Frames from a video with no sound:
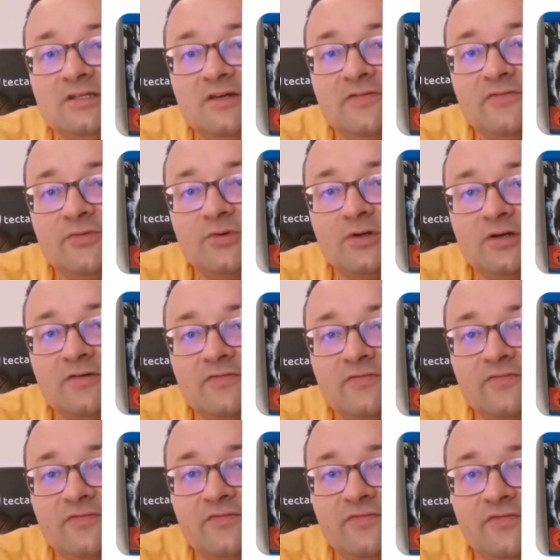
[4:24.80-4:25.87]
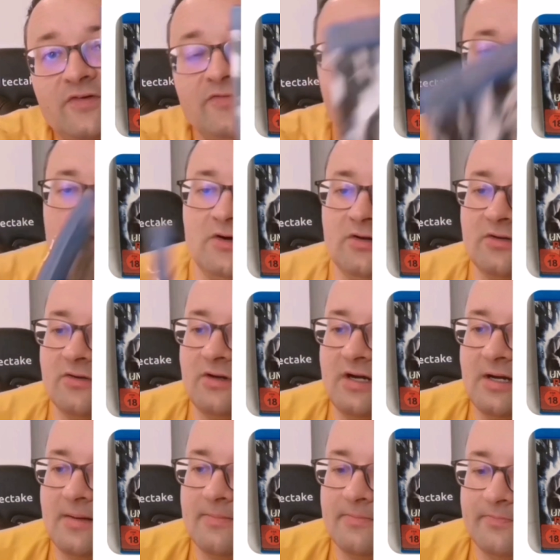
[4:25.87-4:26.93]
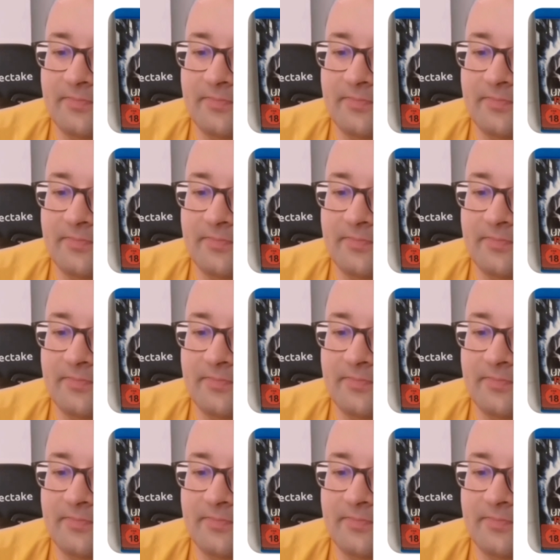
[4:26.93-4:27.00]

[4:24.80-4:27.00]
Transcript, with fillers: wollte hier für 5 Euro